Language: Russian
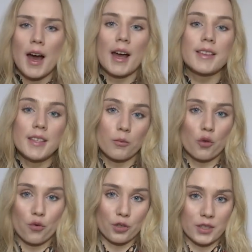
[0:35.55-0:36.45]
Одним
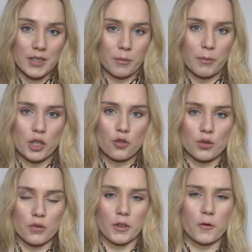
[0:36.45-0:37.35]
хочется
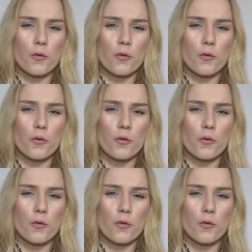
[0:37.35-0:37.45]
почувствовать